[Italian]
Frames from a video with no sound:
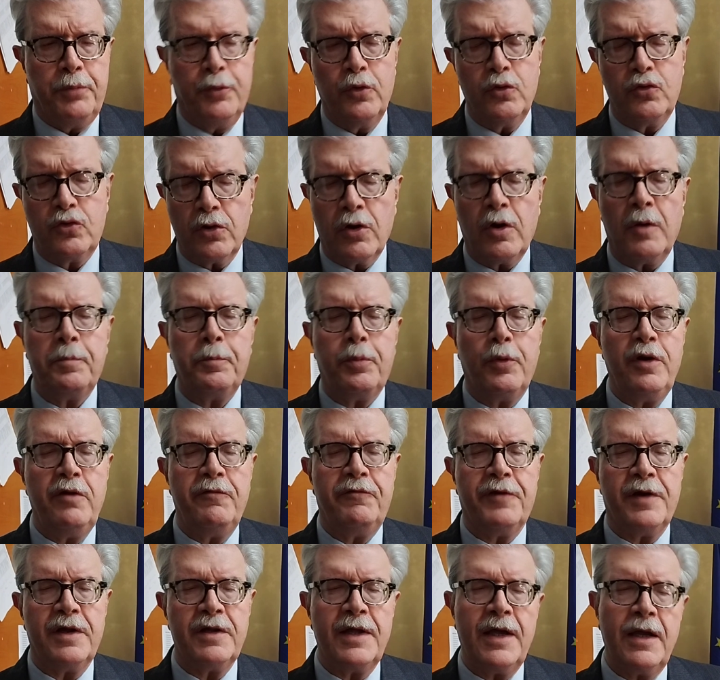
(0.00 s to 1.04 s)
Purtroppo il
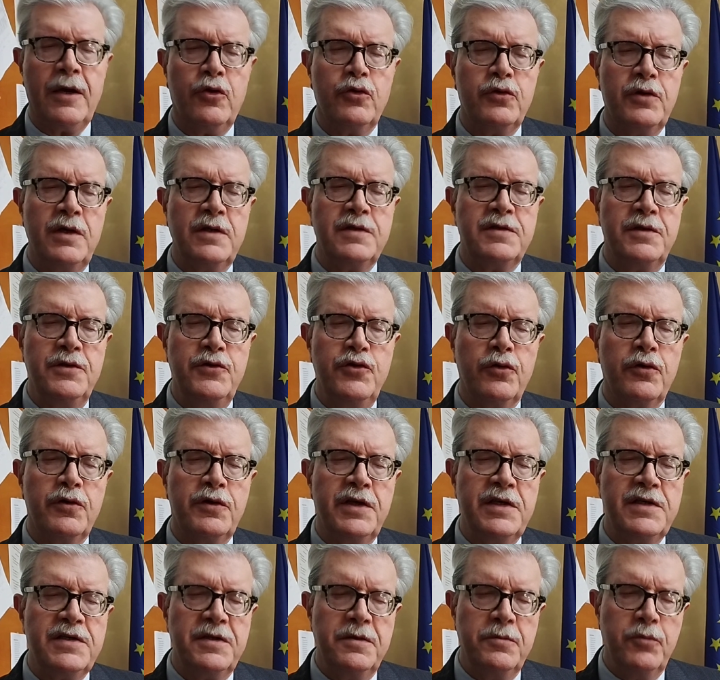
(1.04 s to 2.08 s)
fratello del signor
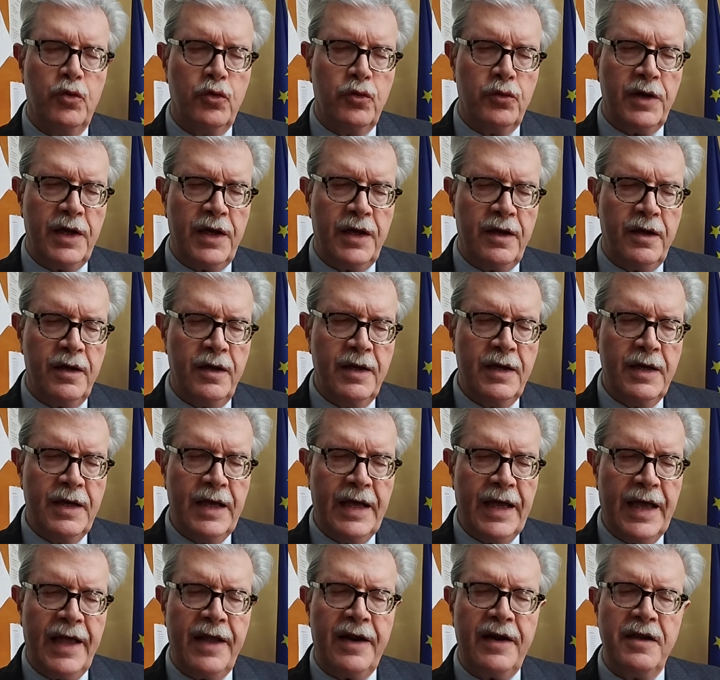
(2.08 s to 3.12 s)
Di Simone
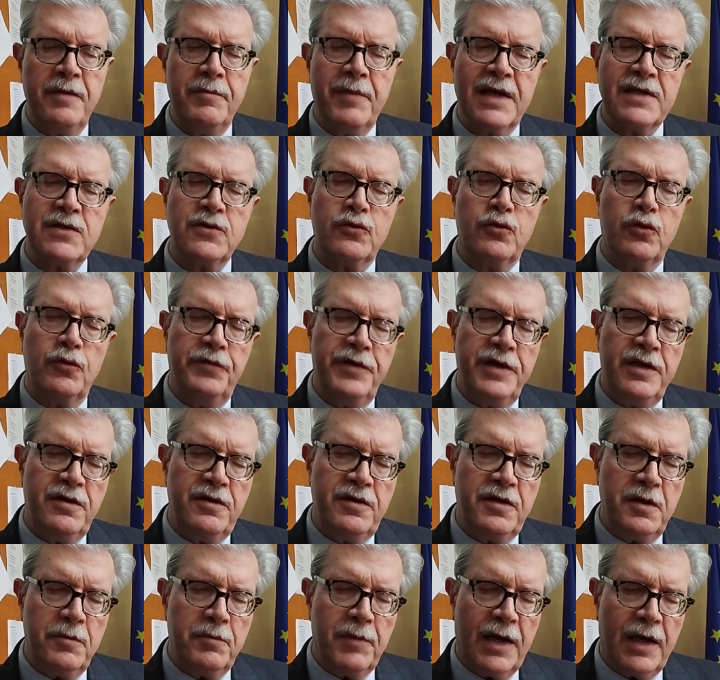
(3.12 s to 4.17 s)
è rimasto
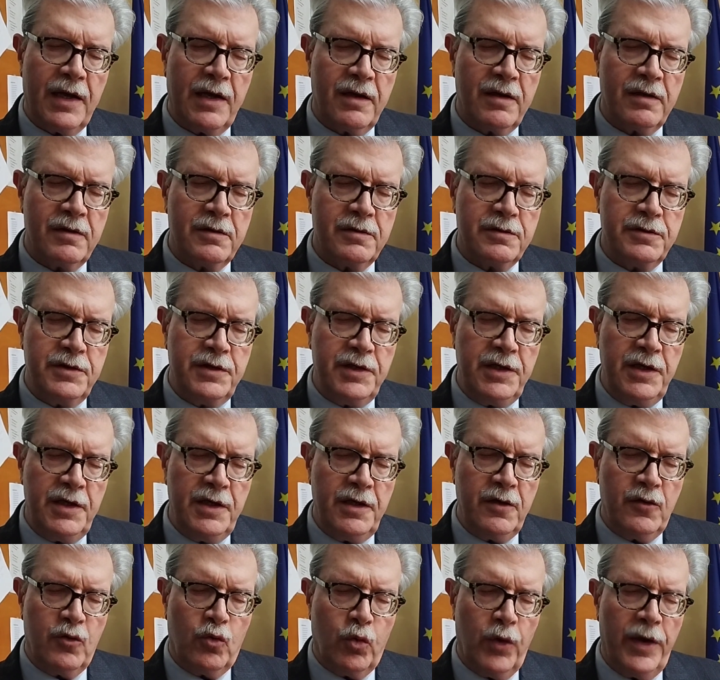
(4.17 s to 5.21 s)
vittima
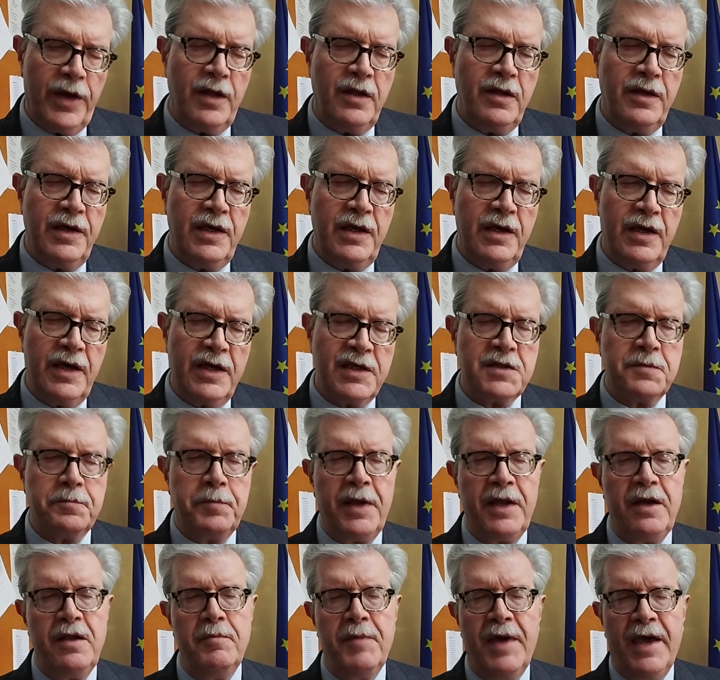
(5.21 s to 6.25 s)
di quegli
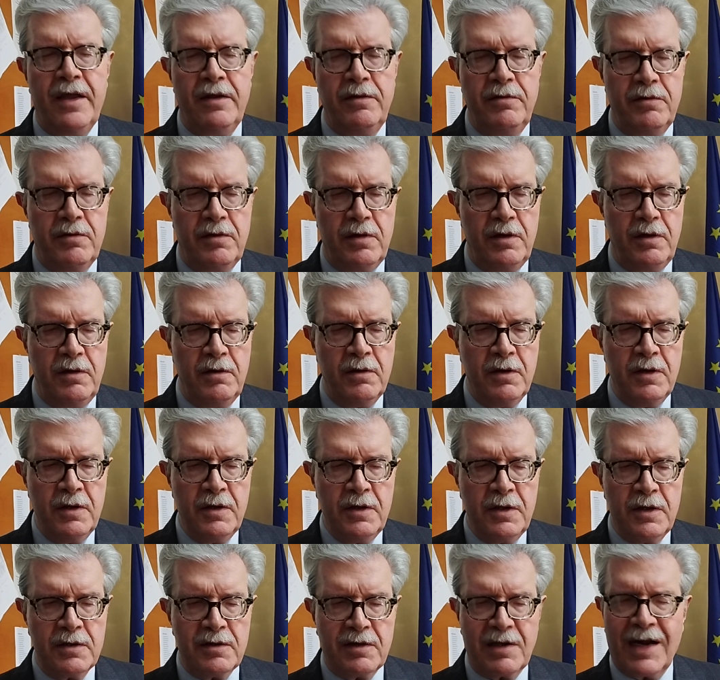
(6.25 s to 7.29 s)
esperimenti
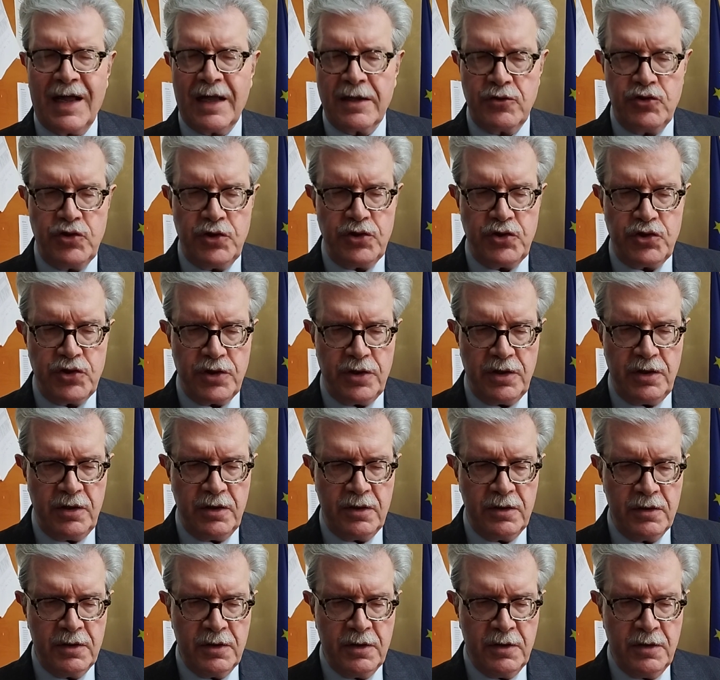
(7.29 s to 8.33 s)

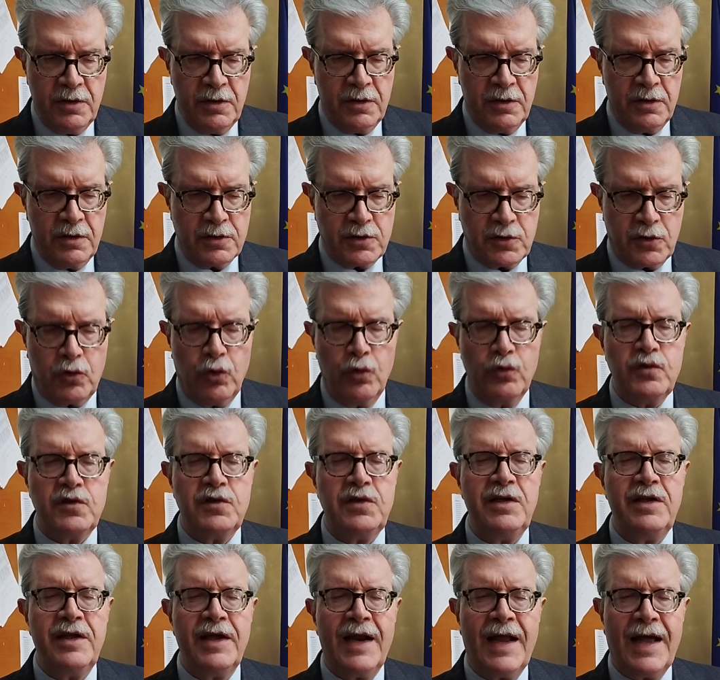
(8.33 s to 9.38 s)
tragici,
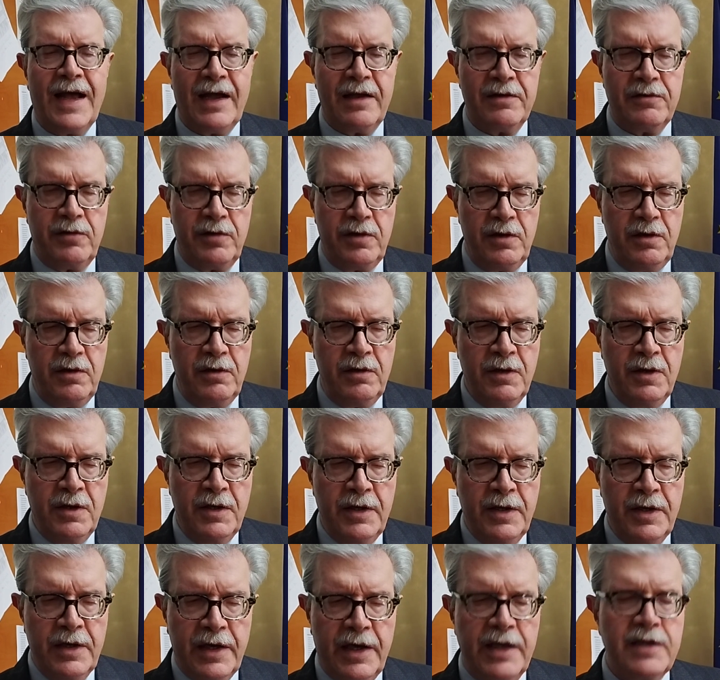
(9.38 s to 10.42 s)
sconsiderati,
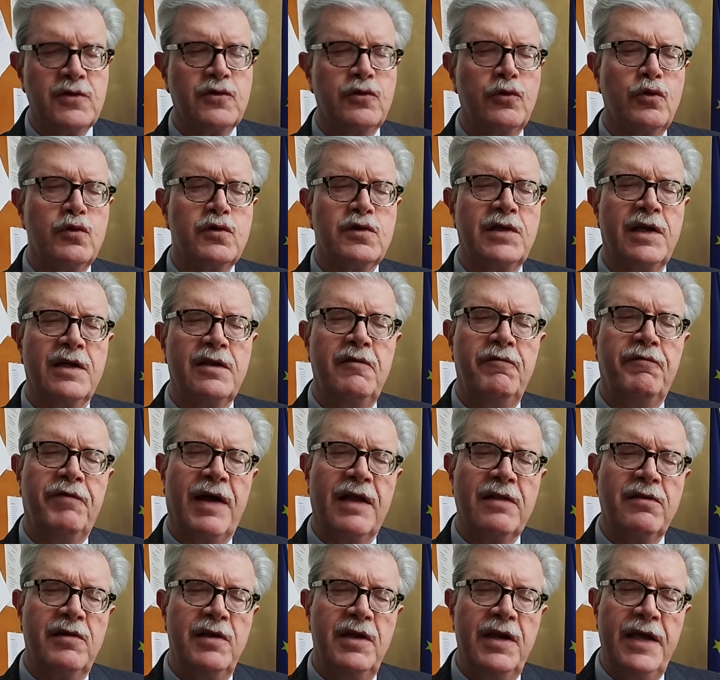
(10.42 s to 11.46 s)
che sono stati
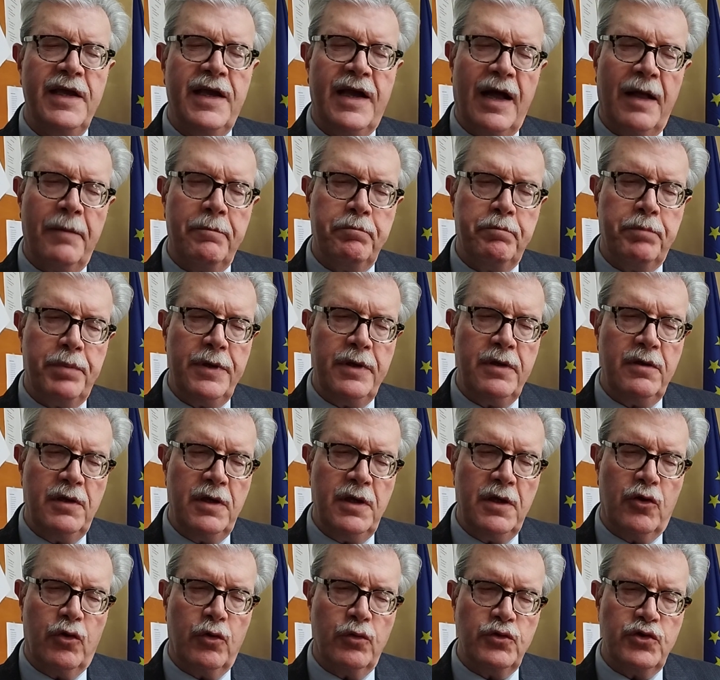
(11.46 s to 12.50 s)
fatti nei campi
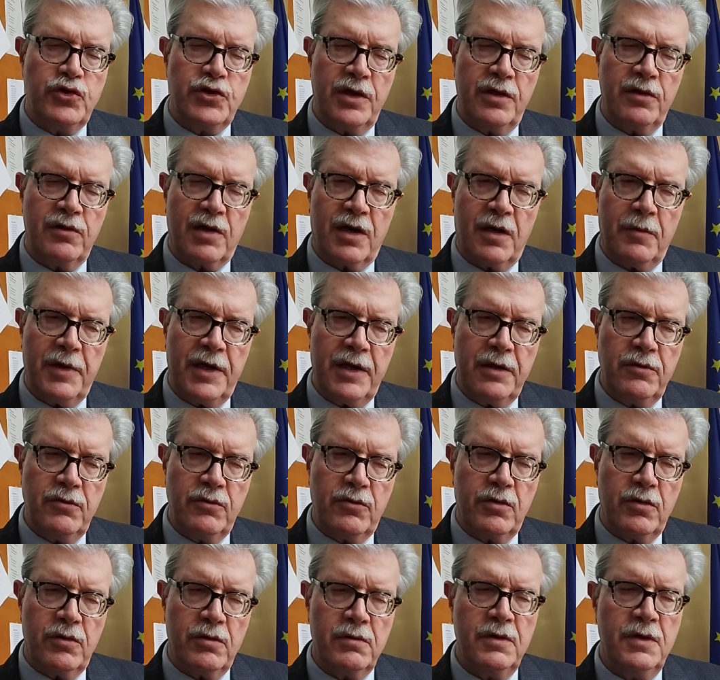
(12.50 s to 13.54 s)
di
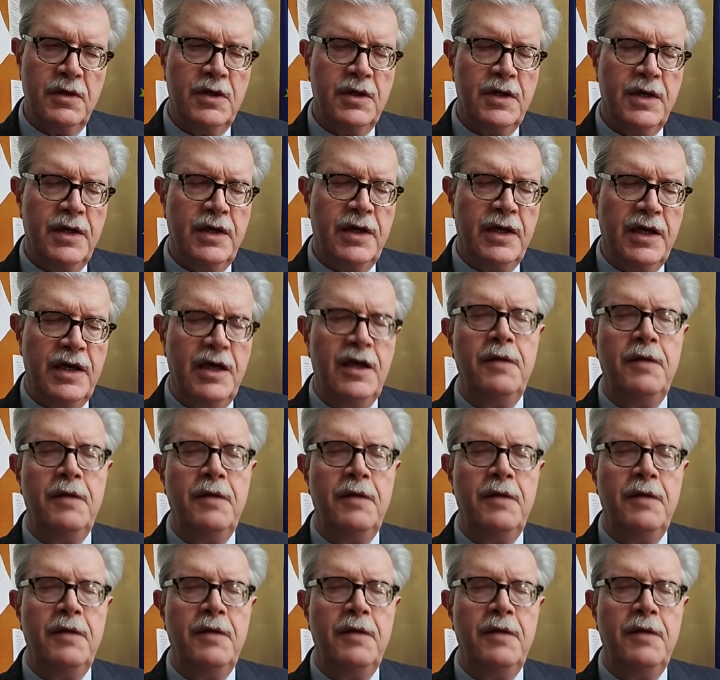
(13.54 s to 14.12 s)
concentramento. Sì.